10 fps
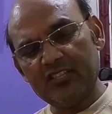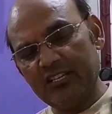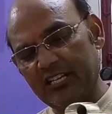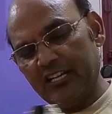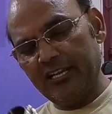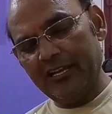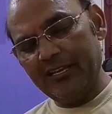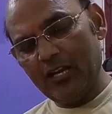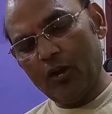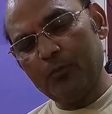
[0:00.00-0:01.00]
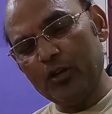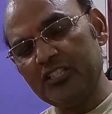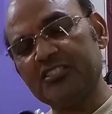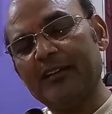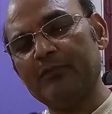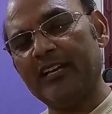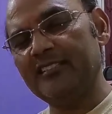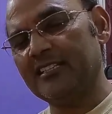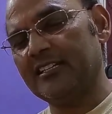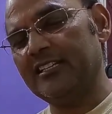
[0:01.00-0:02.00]
इसकी करनी है और बहुत ही
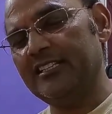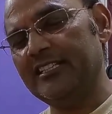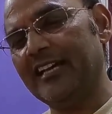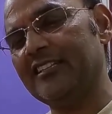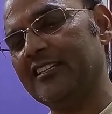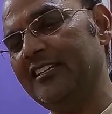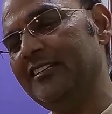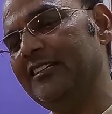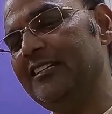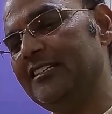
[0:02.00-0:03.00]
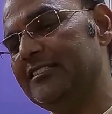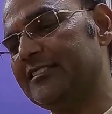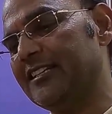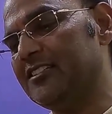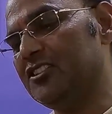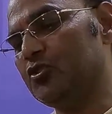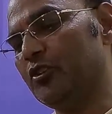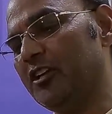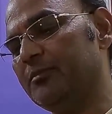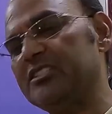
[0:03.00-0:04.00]
सावधानी से करनी है याद रखिए जैसे किसी
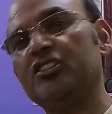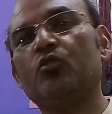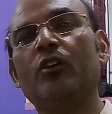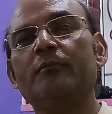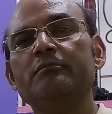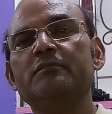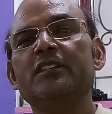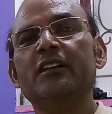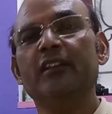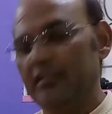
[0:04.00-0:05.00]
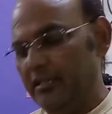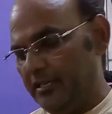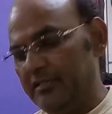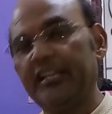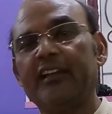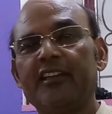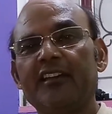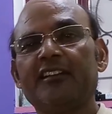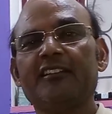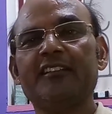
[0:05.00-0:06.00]
छोटे बच्चे को हम टेक
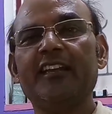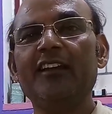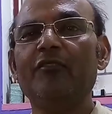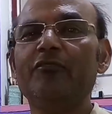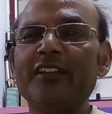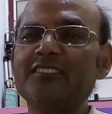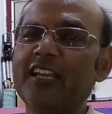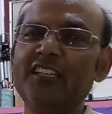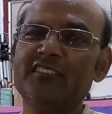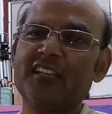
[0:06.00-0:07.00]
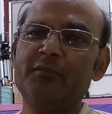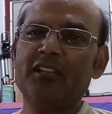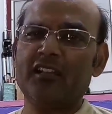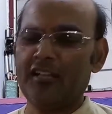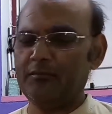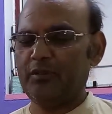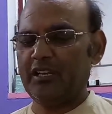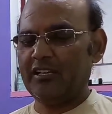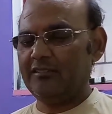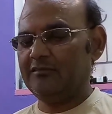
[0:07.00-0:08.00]
केयर करते हैं वैसा ही इसका भी करना
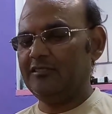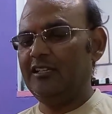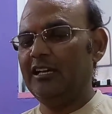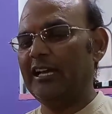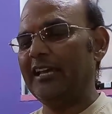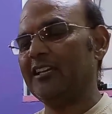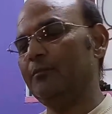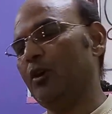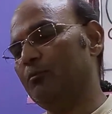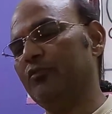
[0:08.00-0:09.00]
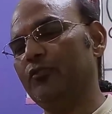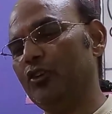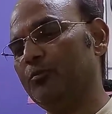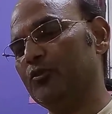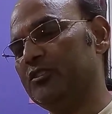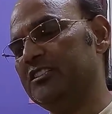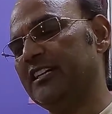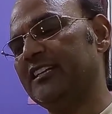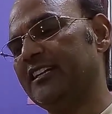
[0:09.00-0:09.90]
पड़ेगा हालांकि बॉम्बो फ्लूट में उतनी ज़्यादा